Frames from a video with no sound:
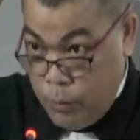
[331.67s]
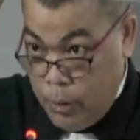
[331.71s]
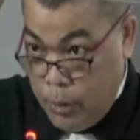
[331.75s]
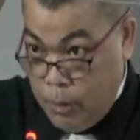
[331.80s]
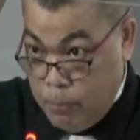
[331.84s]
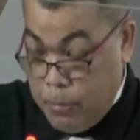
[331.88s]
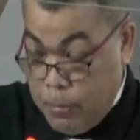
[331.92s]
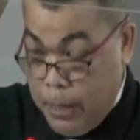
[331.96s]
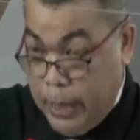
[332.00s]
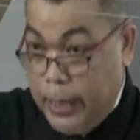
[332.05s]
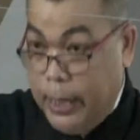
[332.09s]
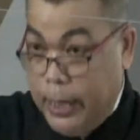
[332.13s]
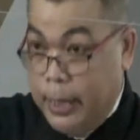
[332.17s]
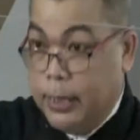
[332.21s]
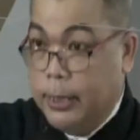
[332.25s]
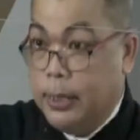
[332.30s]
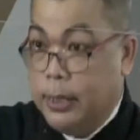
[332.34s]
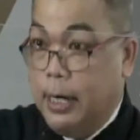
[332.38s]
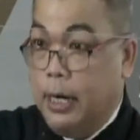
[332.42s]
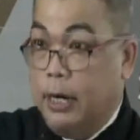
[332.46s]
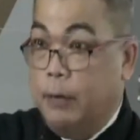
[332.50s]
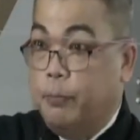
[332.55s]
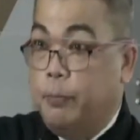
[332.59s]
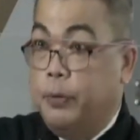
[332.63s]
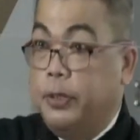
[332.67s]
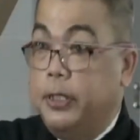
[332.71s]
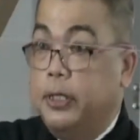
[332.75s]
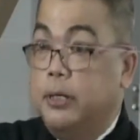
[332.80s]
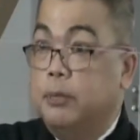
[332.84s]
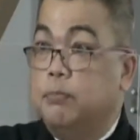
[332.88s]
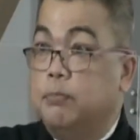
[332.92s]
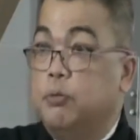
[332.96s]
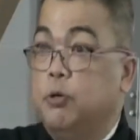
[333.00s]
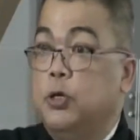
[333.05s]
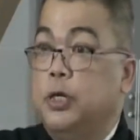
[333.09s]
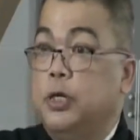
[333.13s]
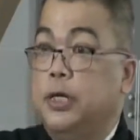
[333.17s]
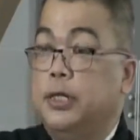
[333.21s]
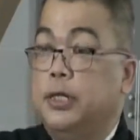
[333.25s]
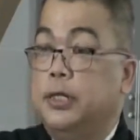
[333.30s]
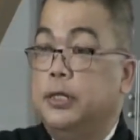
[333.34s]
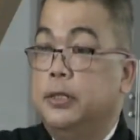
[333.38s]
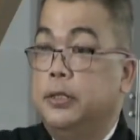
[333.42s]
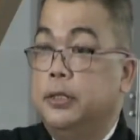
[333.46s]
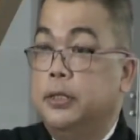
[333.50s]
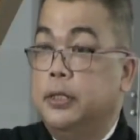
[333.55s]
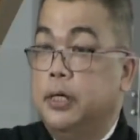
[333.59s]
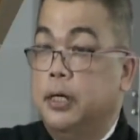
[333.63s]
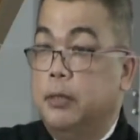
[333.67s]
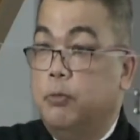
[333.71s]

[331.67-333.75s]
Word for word: Makanan apa yang boleh dan tidak